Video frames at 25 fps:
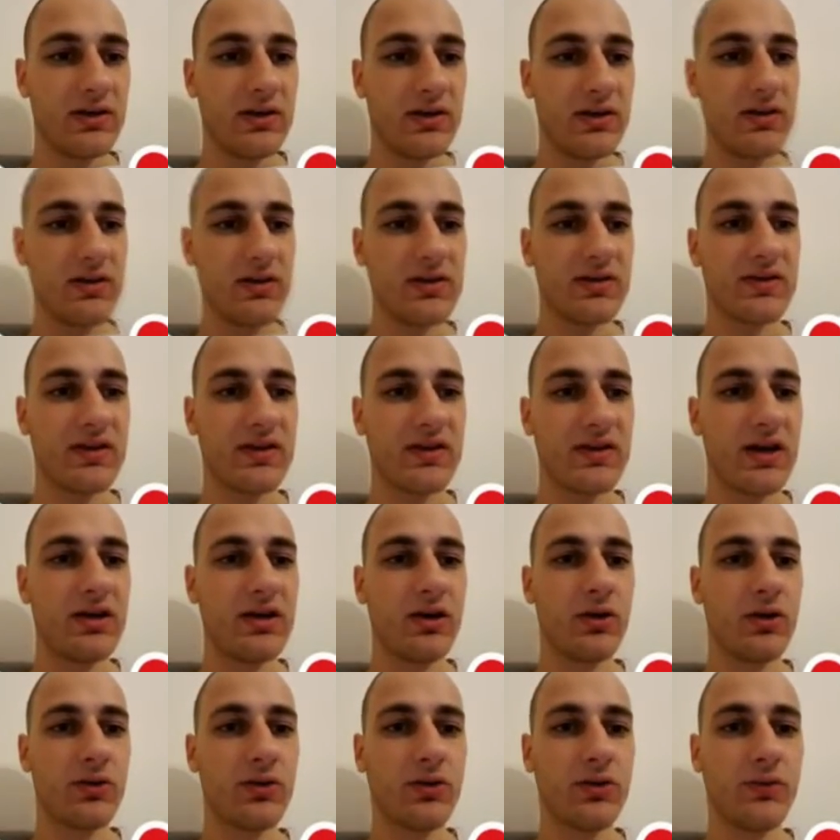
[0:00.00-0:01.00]
hier ist kein
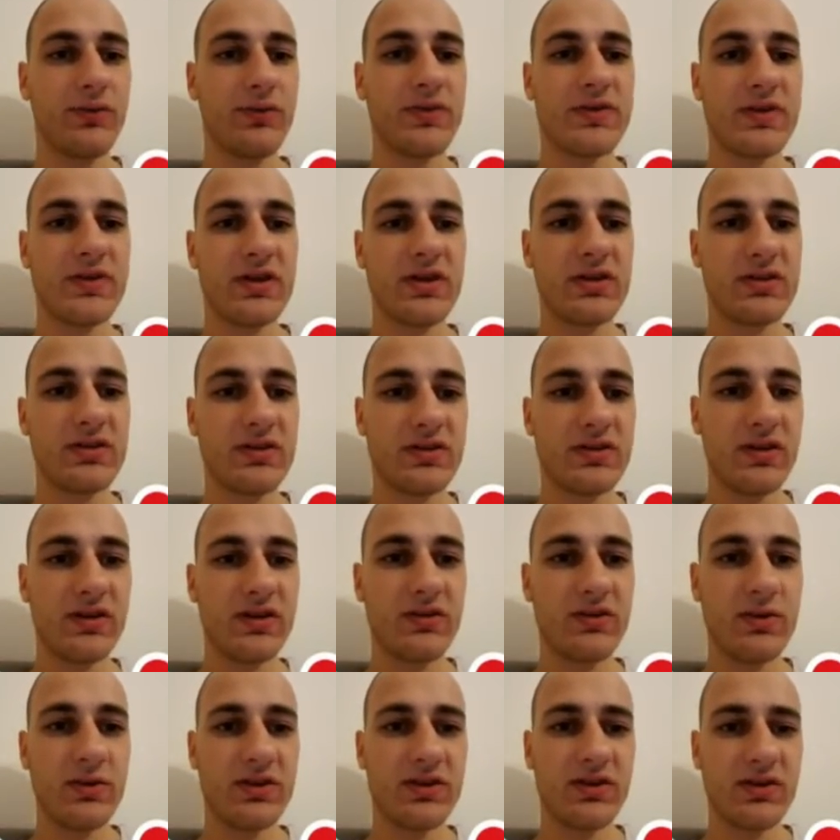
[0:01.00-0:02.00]
Ausrufezeichen, das
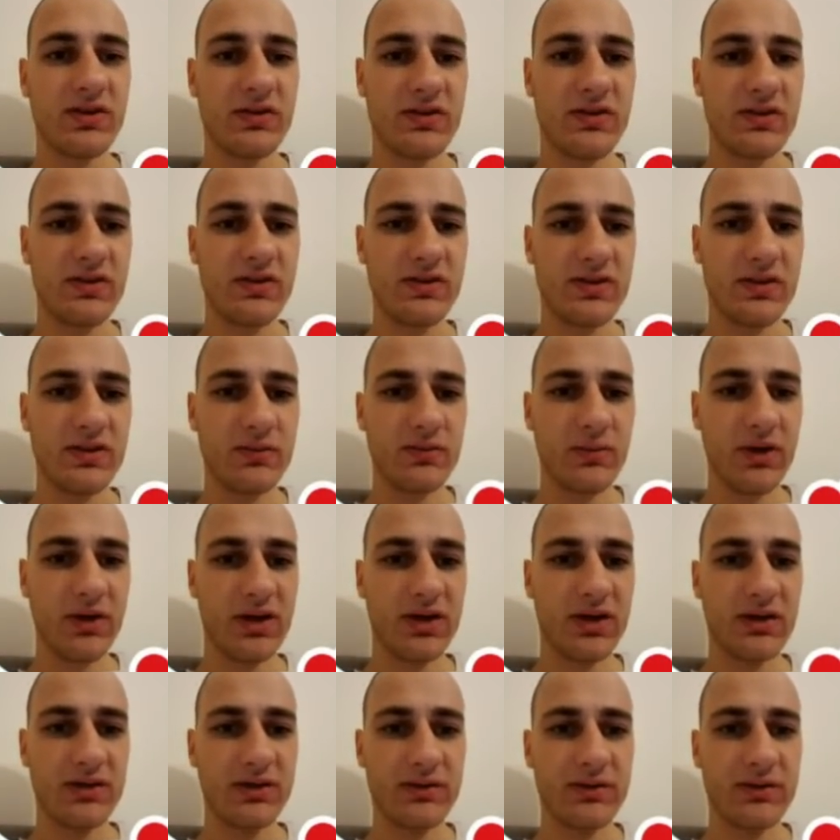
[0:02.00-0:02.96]
heißt, mir hat das nichts gebracht.